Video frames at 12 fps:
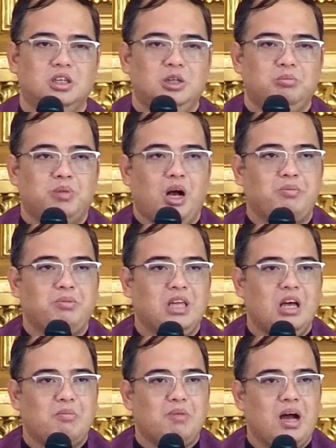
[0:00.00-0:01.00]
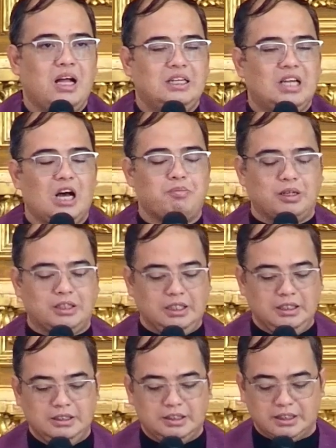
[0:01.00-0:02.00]
Mga minamahal na
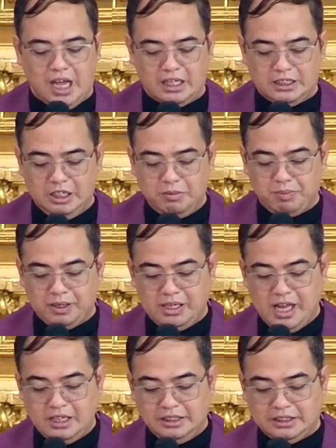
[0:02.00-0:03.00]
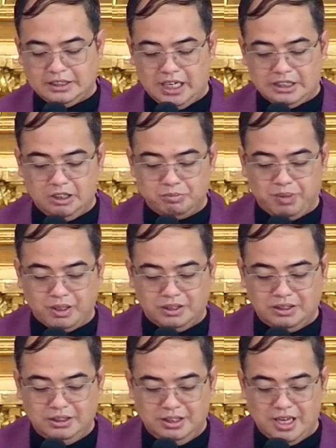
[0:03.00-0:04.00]
kapatid sa ating panalangin, sa ating
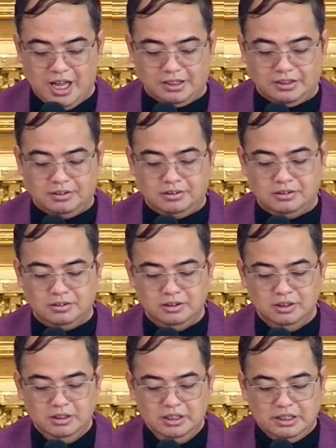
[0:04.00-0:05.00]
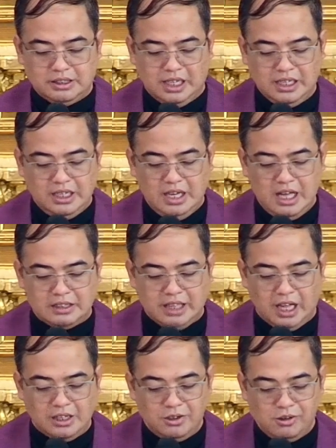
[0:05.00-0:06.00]
pagninilay, sana nga
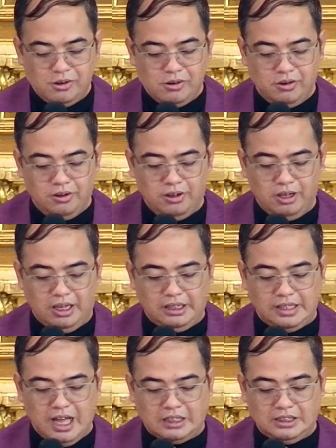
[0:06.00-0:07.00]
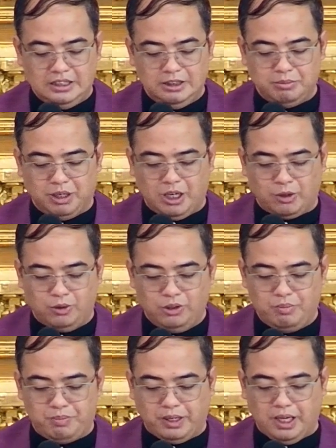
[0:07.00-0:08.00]
tayo ay laging
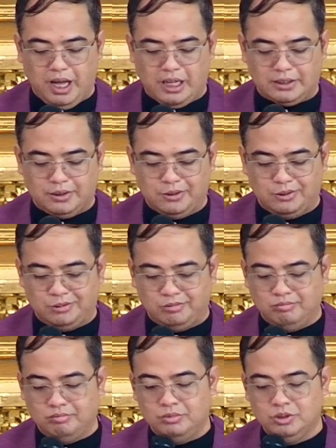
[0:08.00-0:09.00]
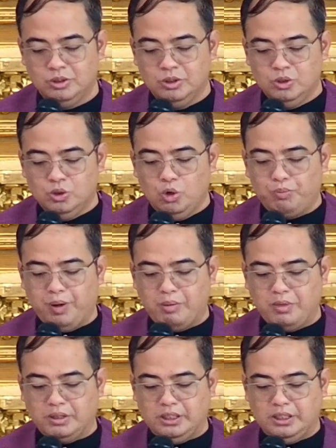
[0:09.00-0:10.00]
magkaroon ng pagkakataon upang
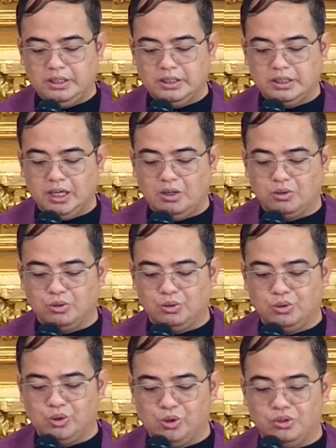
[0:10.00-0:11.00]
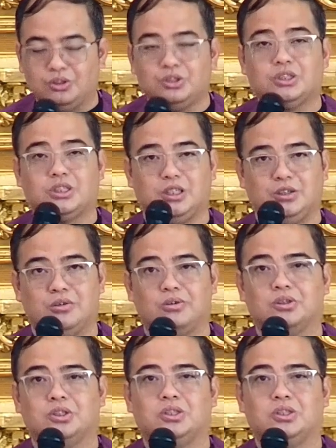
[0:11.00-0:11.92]
maging kalugod-lugod sa Diyos.